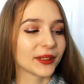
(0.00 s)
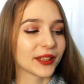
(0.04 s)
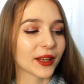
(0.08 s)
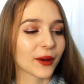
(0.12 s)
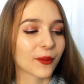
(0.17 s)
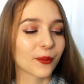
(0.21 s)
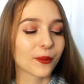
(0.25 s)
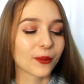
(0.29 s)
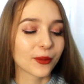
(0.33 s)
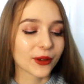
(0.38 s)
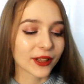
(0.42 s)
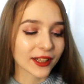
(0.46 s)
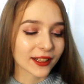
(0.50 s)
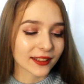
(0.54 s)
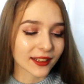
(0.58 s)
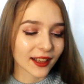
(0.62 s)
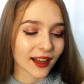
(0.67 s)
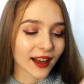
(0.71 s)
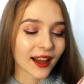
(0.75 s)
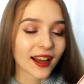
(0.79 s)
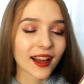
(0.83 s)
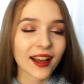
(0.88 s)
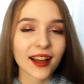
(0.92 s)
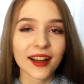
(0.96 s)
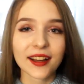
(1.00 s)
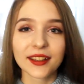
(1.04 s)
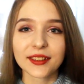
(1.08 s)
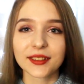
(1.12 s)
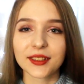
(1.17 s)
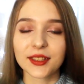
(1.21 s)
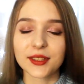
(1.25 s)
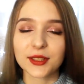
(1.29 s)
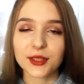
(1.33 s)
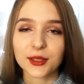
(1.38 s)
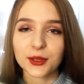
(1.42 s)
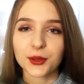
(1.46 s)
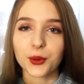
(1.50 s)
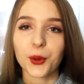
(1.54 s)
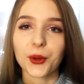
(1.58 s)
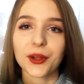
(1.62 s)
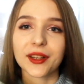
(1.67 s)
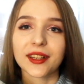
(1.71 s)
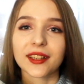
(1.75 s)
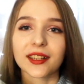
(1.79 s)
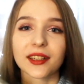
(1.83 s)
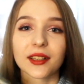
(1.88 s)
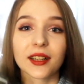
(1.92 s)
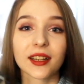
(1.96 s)
у меня было.
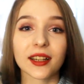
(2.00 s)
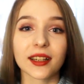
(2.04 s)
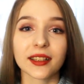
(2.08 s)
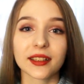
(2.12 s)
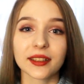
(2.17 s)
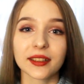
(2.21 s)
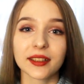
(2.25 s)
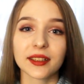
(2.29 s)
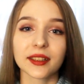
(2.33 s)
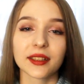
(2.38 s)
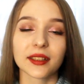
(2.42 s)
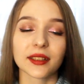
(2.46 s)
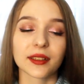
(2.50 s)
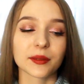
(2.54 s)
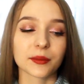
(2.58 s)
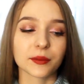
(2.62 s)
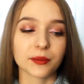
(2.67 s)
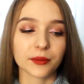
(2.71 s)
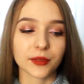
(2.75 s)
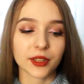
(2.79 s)
Настолько они